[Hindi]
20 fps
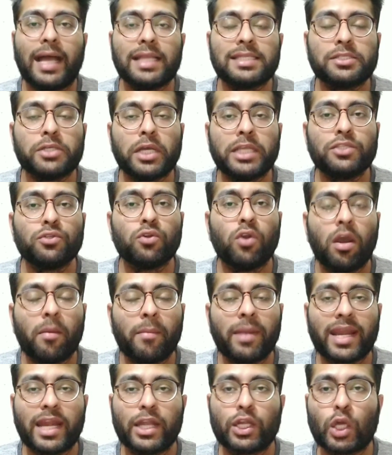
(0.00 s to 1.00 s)
आज का जो
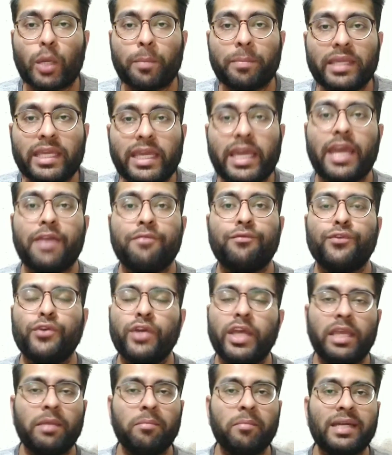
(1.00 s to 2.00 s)
हमारा टॉपिक है
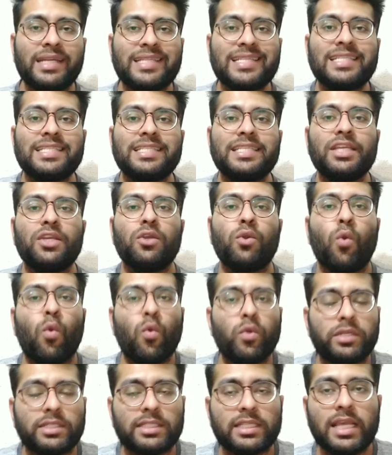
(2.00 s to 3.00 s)
वो है इमरजेंसी
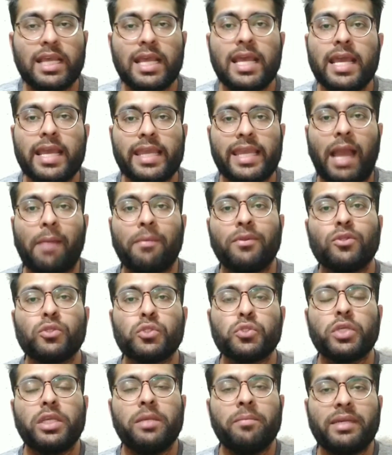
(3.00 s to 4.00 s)
कोर्ट्स यहाँ पे
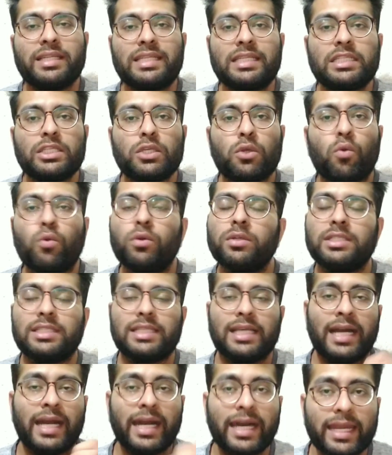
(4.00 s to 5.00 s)
दोस्तों इमरजेंसी
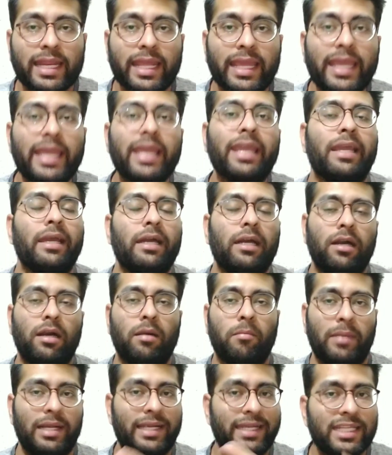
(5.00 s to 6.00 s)
कोर्ट्स हर एक
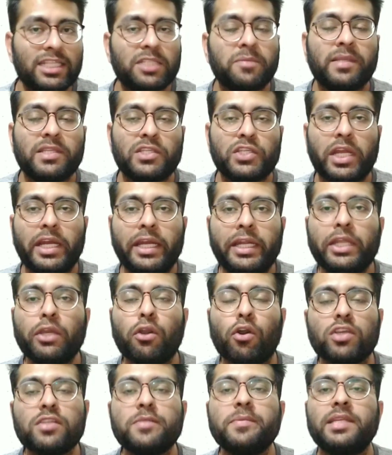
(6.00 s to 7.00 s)
मल्टी स्पेशलिटी
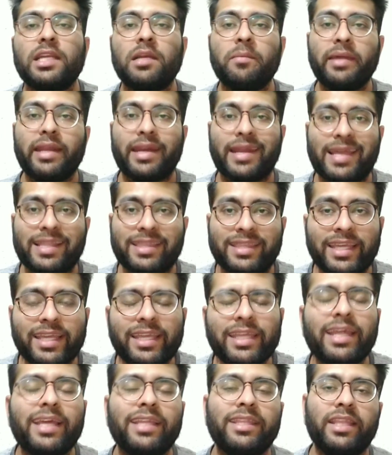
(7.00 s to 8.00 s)
हॉस्पिटल में रहते
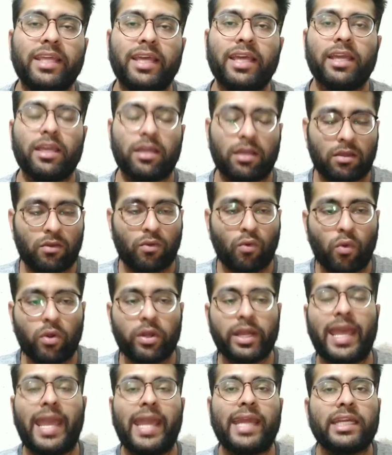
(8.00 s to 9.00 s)
ही रहते हैं
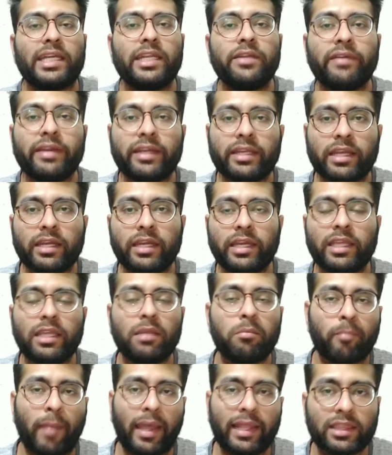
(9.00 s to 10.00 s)
कोड एक्टिवेट करने
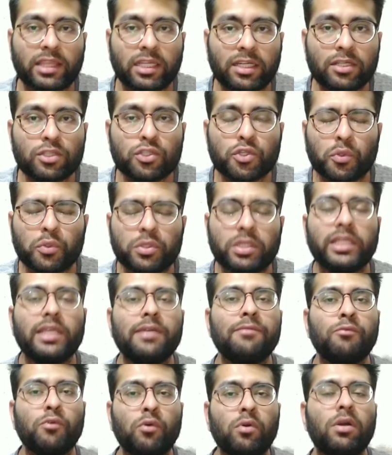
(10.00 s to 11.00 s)
की मेथड जो होती
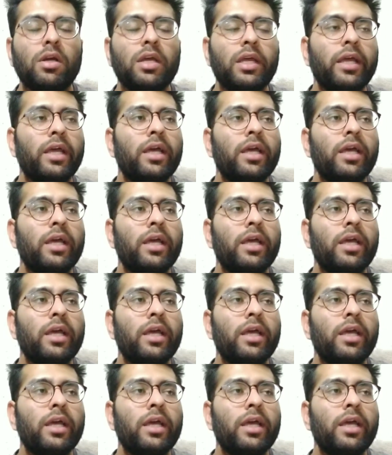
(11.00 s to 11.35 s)
है वो